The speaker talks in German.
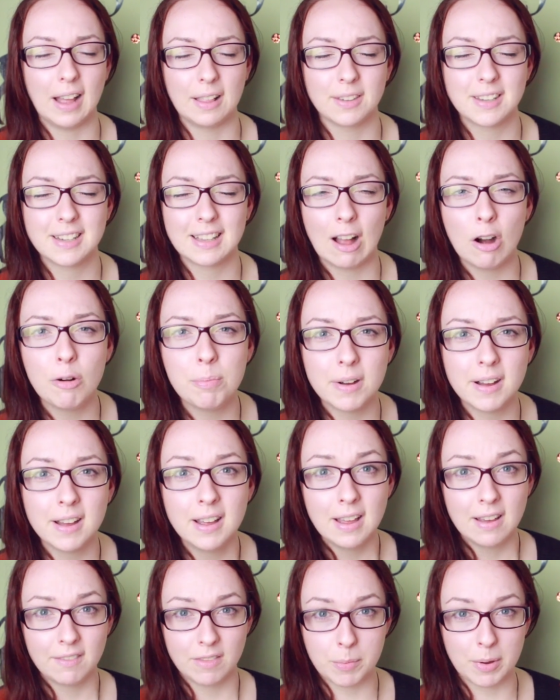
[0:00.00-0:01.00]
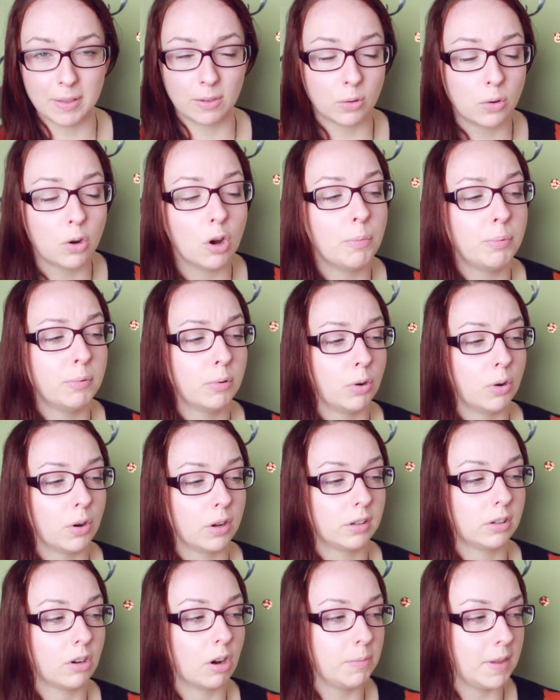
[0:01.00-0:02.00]
Also ich glaube, wenn man so ein Hörbuch
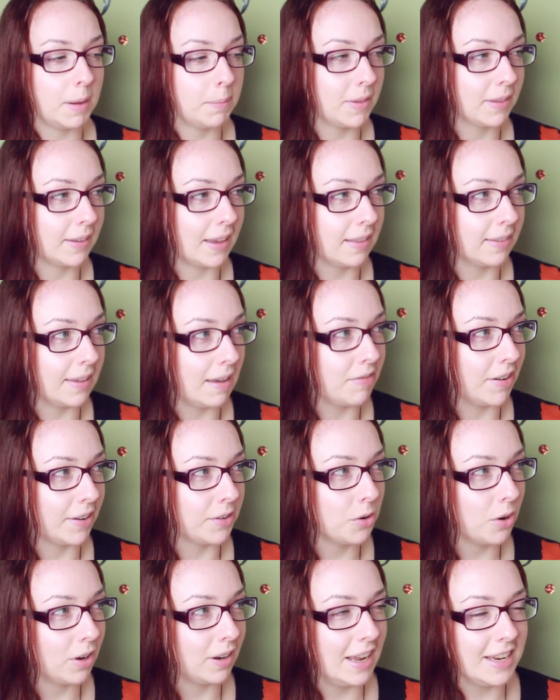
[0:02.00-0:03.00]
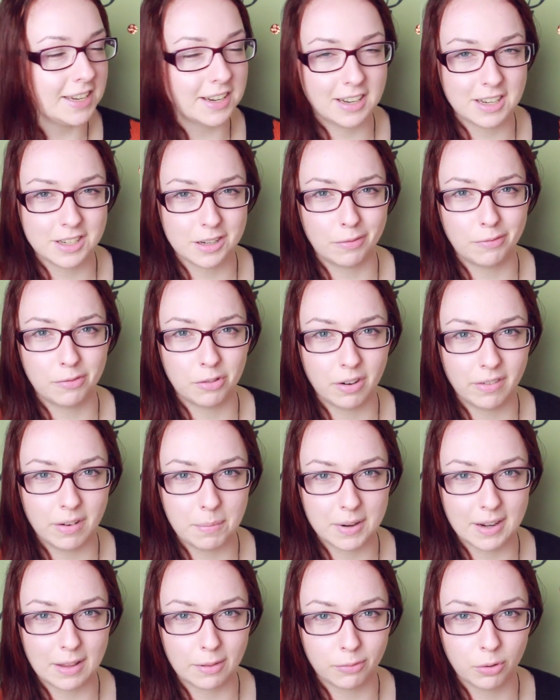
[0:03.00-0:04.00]
hört, kommt einem das Ganze einfach noch lächerlicher vor,
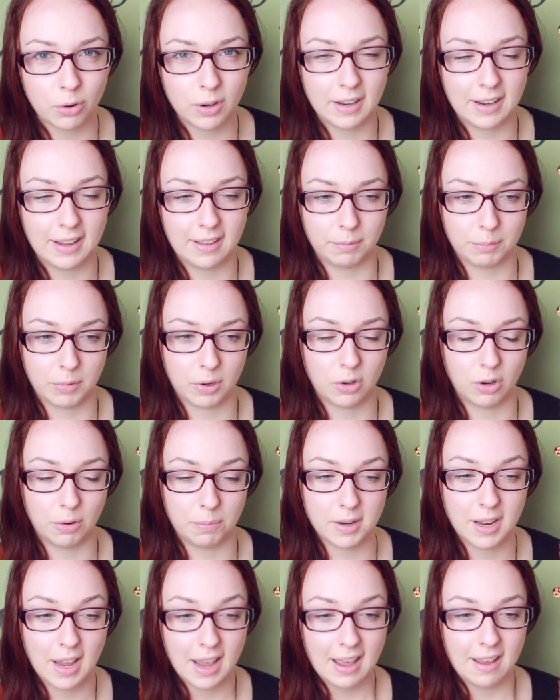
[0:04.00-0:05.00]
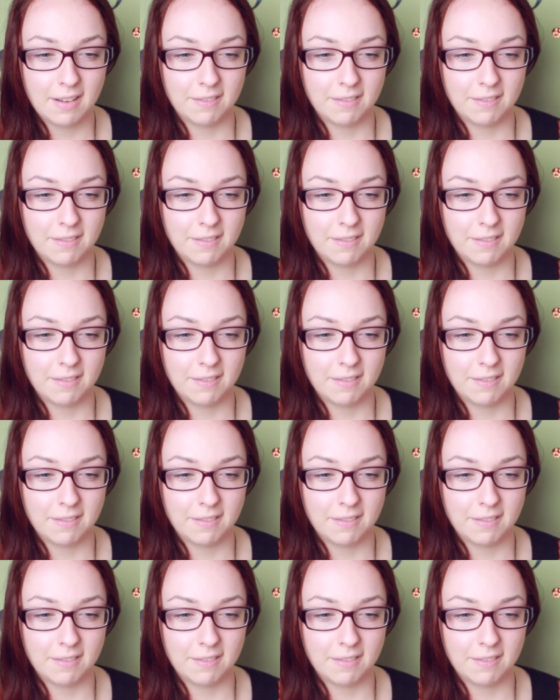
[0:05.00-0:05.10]
wenn man das vorgelesen bekommt.